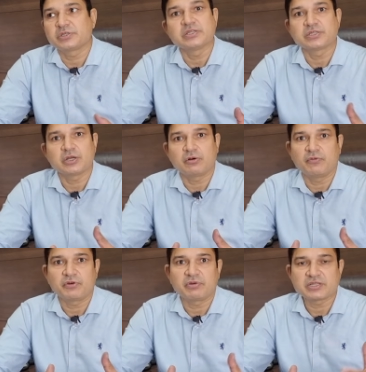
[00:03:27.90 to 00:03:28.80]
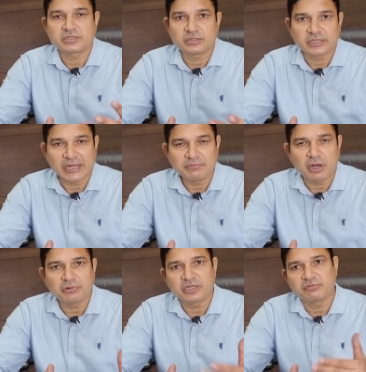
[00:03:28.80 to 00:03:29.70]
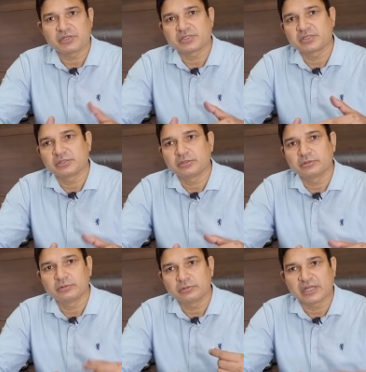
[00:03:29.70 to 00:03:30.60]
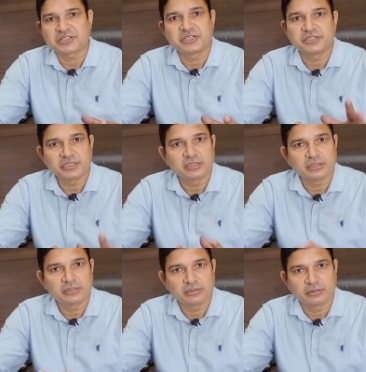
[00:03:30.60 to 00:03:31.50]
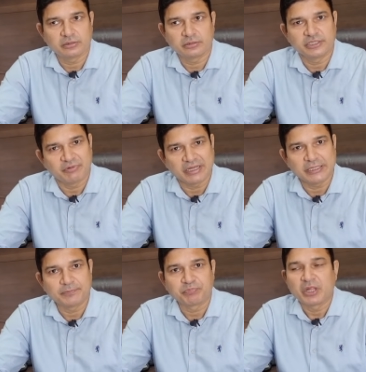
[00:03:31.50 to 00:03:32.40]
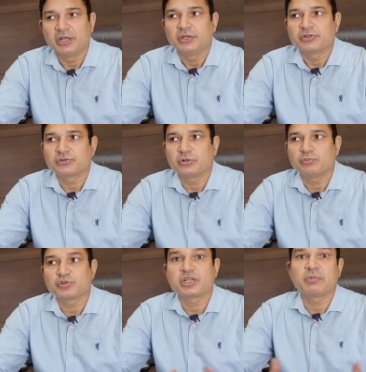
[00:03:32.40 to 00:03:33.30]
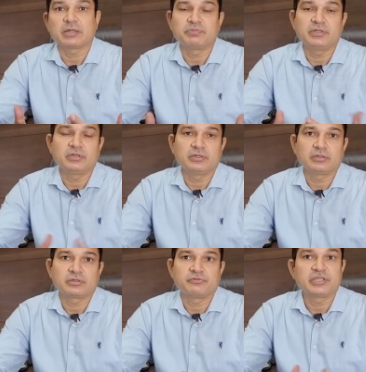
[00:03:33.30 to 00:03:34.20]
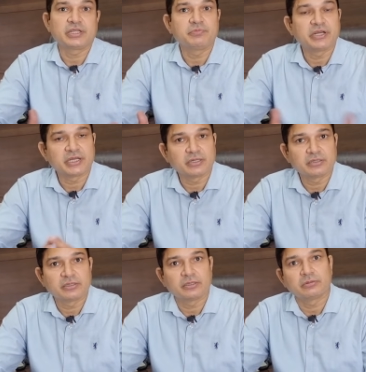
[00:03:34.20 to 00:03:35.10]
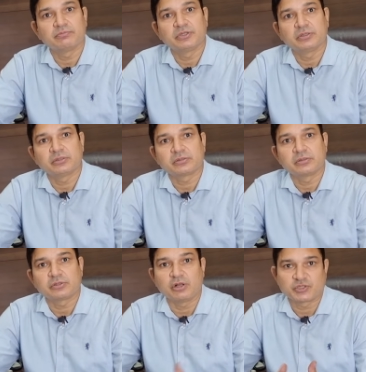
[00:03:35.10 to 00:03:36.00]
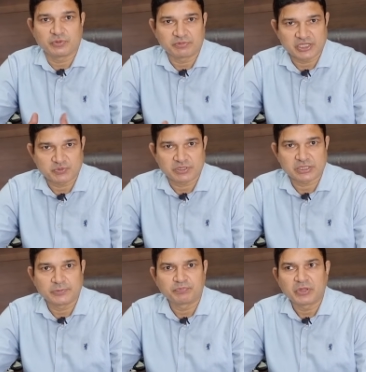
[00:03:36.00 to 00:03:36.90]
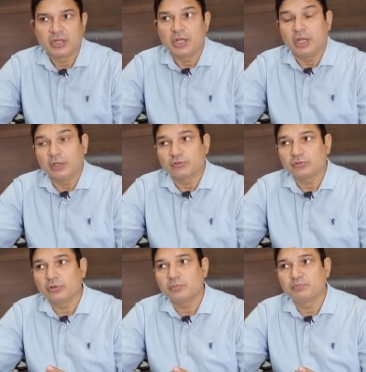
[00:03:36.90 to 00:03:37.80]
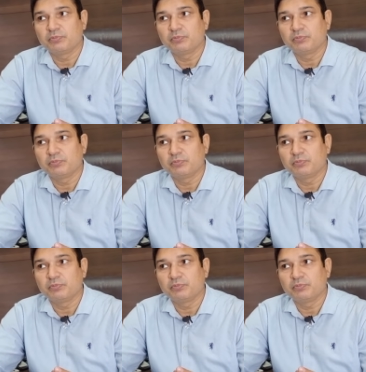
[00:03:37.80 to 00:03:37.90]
सिंस द ऑफर वॉज टाइम बाउंड इट वॉज लास्टिंग टिल दिवाली सो उसके बाद भी वी कीप गेटिंग कॉल्स फ्रॉम कस्टमर्स ओके सो